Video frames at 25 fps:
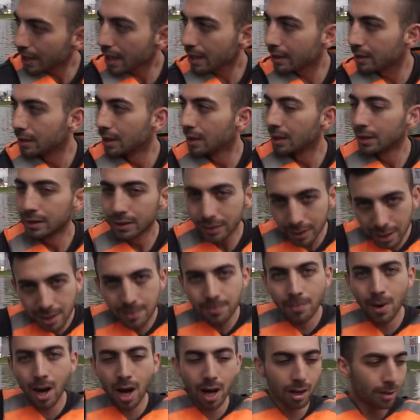так
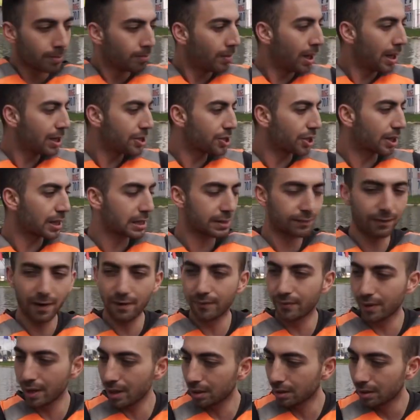Неймар, мальчик из
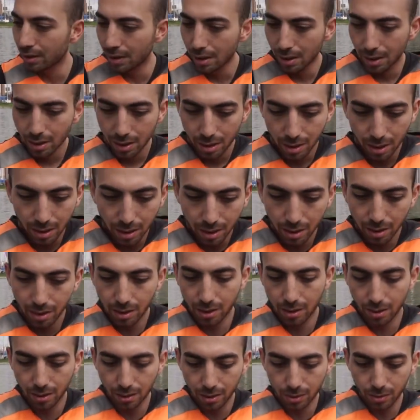Павел,
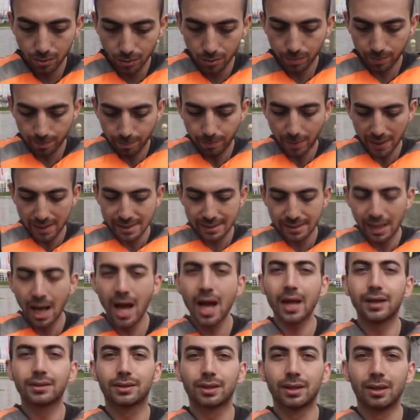э,
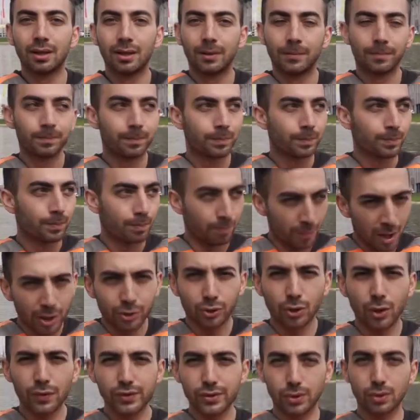познает
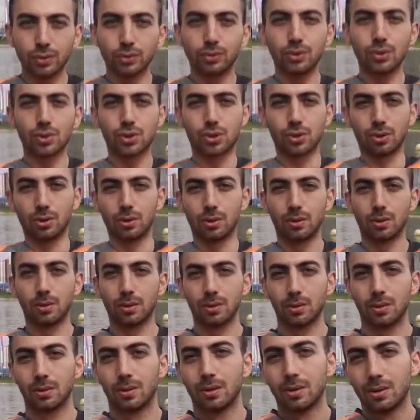мордовскую душу.
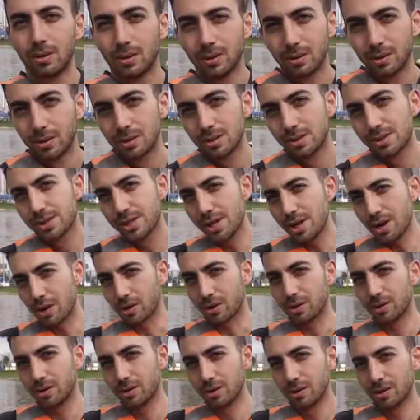Серег,